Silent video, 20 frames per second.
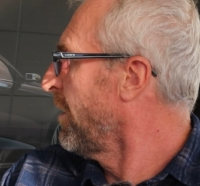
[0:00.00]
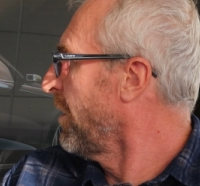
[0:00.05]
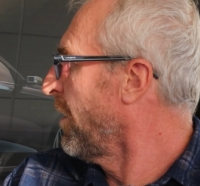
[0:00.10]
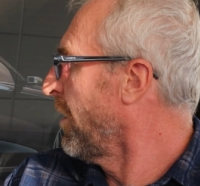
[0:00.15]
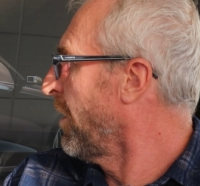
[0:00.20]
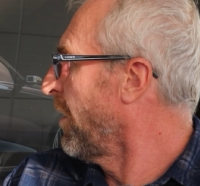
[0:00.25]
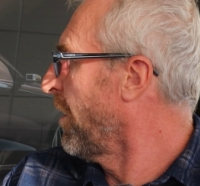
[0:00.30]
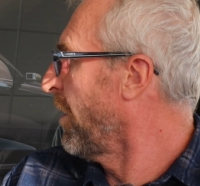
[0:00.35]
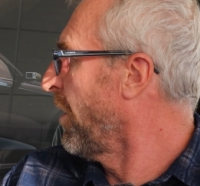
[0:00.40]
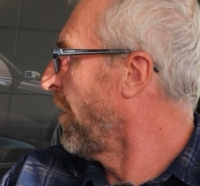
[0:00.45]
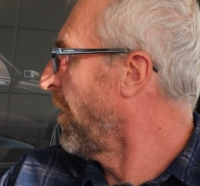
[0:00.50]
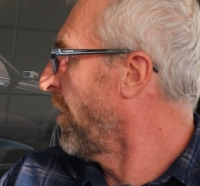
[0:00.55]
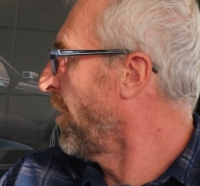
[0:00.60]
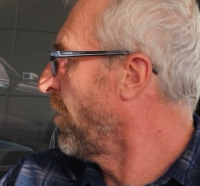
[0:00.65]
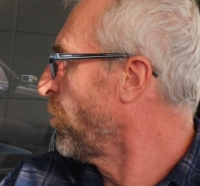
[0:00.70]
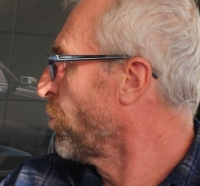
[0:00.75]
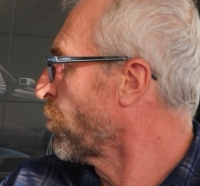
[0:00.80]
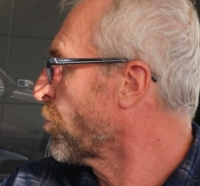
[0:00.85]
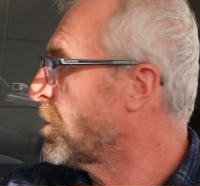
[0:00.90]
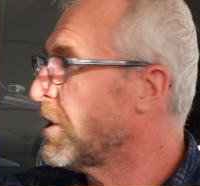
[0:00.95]

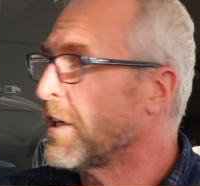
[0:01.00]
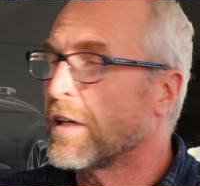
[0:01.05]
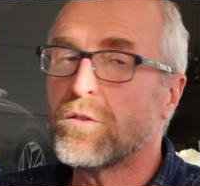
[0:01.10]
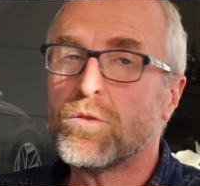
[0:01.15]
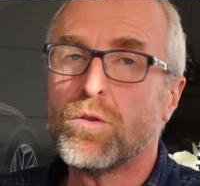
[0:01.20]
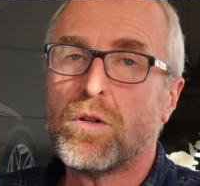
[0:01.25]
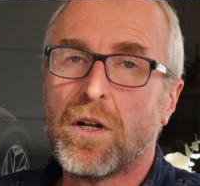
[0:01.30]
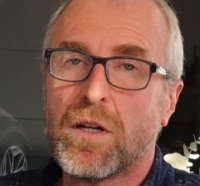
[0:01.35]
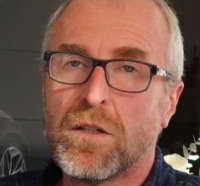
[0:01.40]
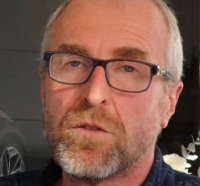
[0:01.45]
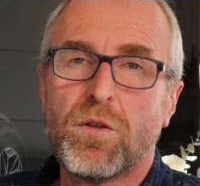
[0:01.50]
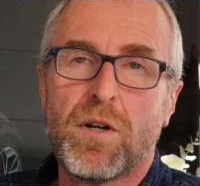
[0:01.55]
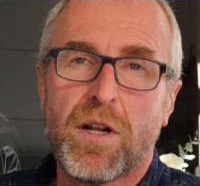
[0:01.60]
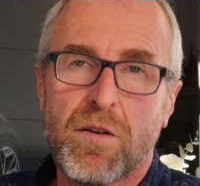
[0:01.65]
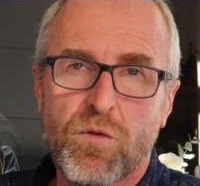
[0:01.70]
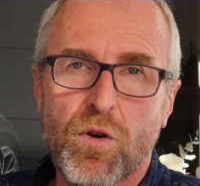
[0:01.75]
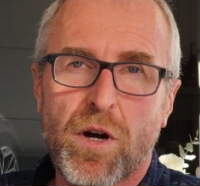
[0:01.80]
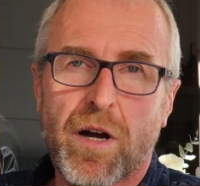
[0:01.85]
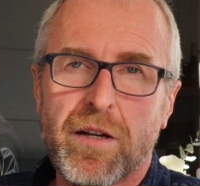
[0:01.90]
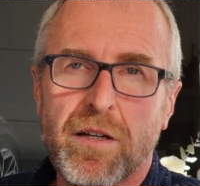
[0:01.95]
Euh, donc j'ai hâte de
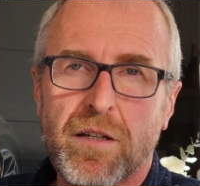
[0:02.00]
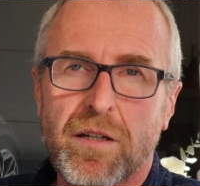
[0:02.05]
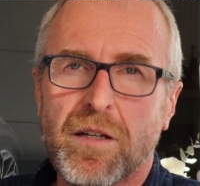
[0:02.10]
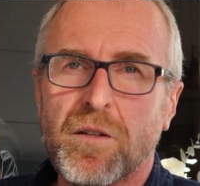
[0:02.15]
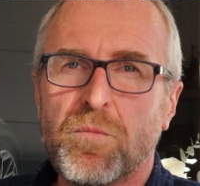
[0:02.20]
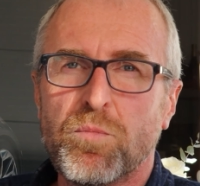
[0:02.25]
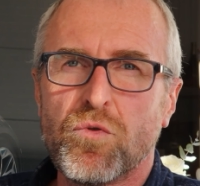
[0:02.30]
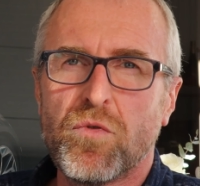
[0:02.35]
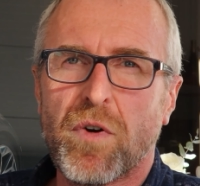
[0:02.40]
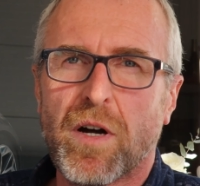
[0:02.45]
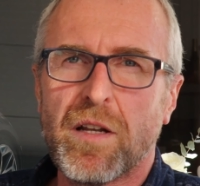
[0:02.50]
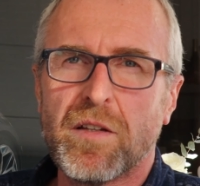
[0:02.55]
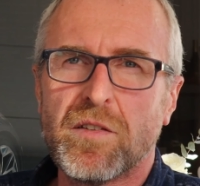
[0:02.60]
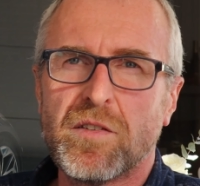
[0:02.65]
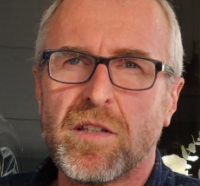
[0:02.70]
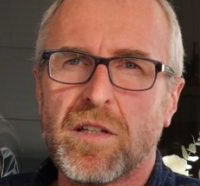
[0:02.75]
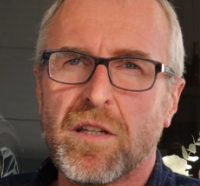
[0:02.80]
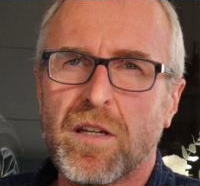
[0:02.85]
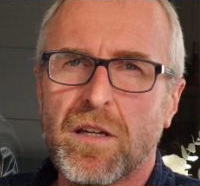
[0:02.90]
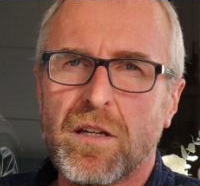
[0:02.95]
la, voir et de pouvoir
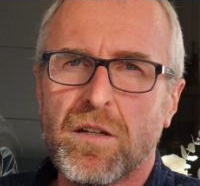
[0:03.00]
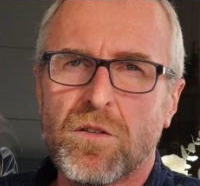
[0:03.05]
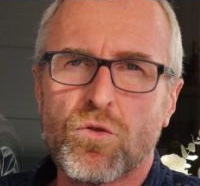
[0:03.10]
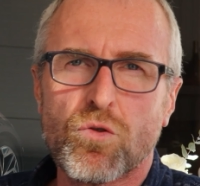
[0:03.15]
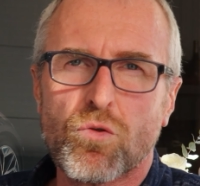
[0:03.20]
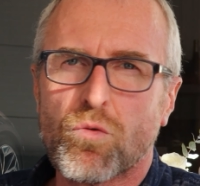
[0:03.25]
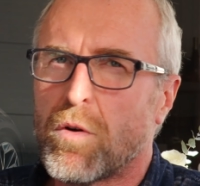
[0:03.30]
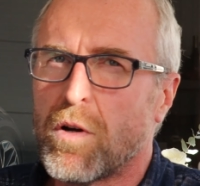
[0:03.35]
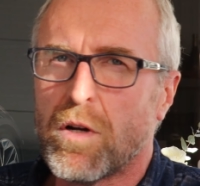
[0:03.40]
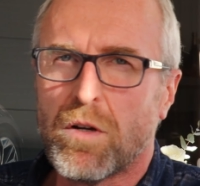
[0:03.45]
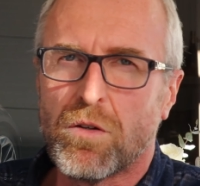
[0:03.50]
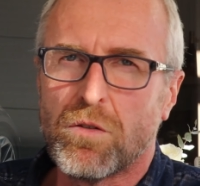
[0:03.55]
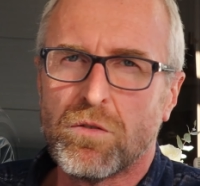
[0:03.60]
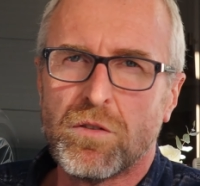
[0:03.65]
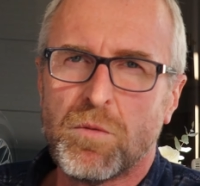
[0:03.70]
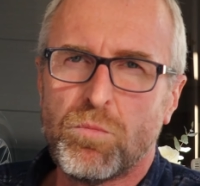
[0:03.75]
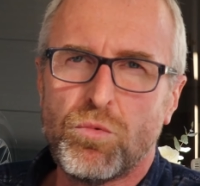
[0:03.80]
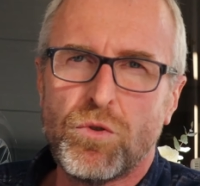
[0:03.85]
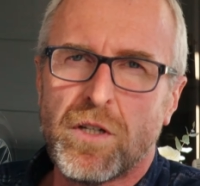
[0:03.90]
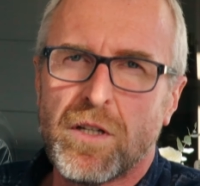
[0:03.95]
l'essayer, je crois,
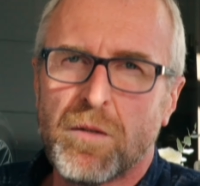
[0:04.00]
début